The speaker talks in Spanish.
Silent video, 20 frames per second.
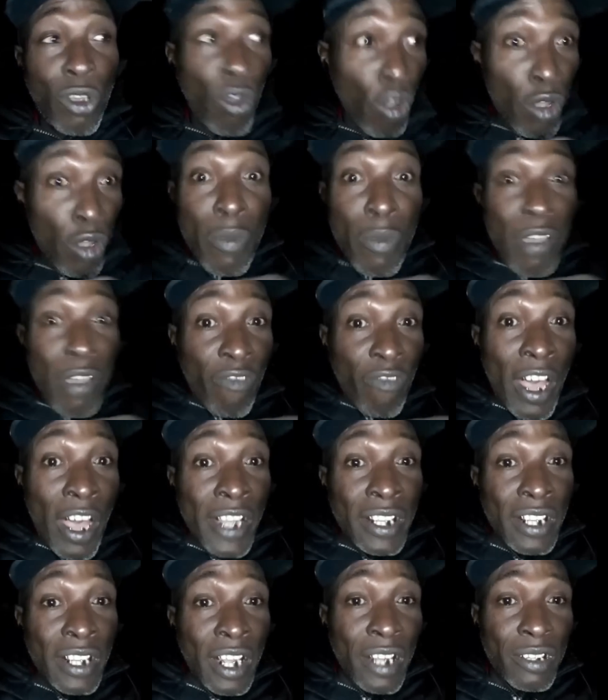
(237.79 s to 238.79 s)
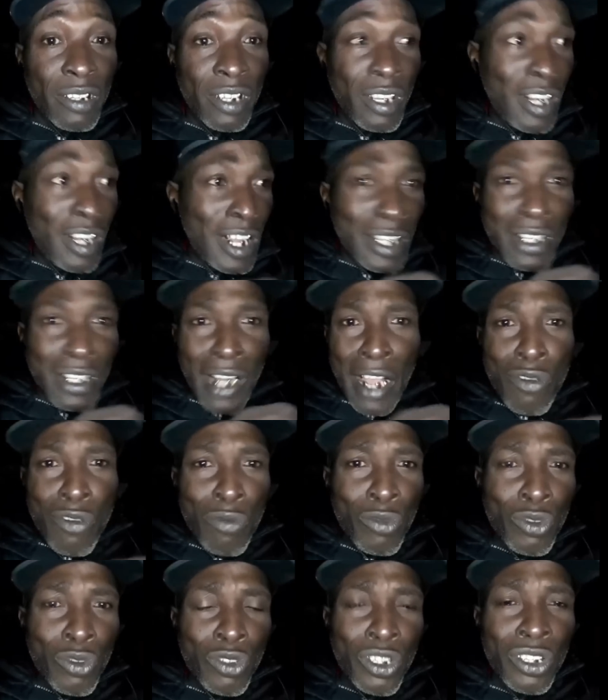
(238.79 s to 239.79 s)
Hoy me falta y le
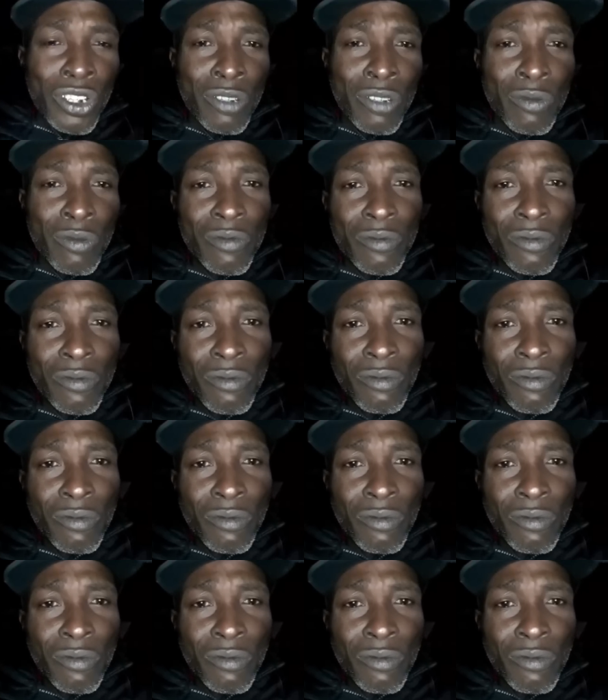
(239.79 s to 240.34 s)
extraño muchísimo.